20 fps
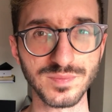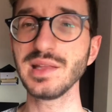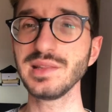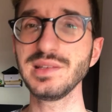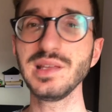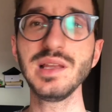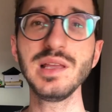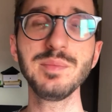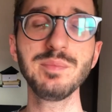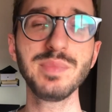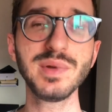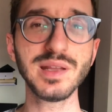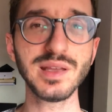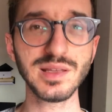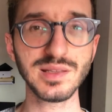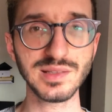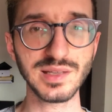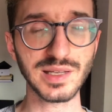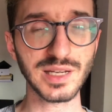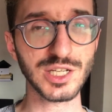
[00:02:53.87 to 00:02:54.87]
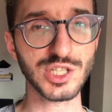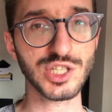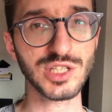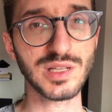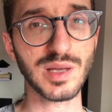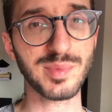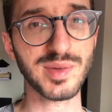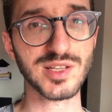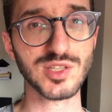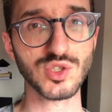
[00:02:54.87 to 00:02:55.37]
Di libri di
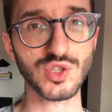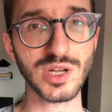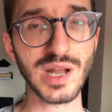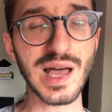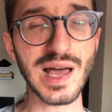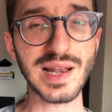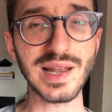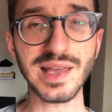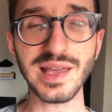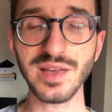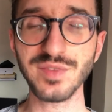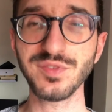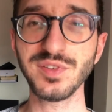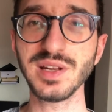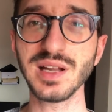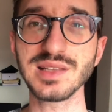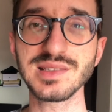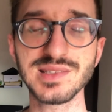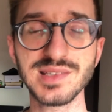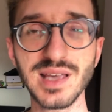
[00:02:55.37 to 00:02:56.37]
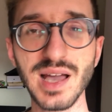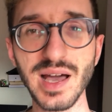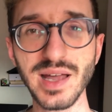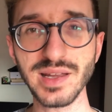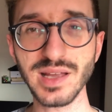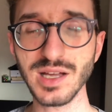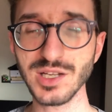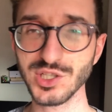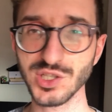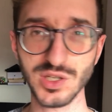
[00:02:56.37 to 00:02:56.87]
crescita personale e
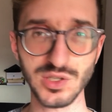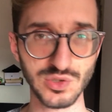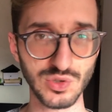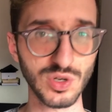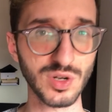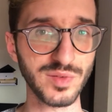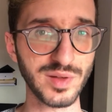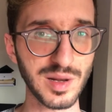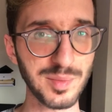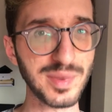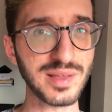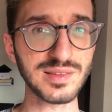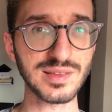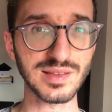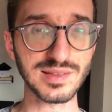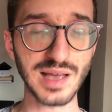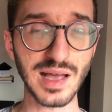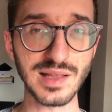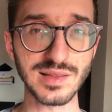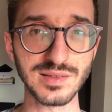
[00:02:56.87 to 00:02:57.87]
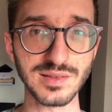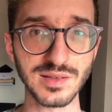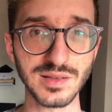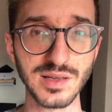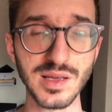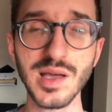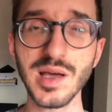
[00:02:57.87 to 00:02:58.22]
finanziaria ce ne sono veramente tanti.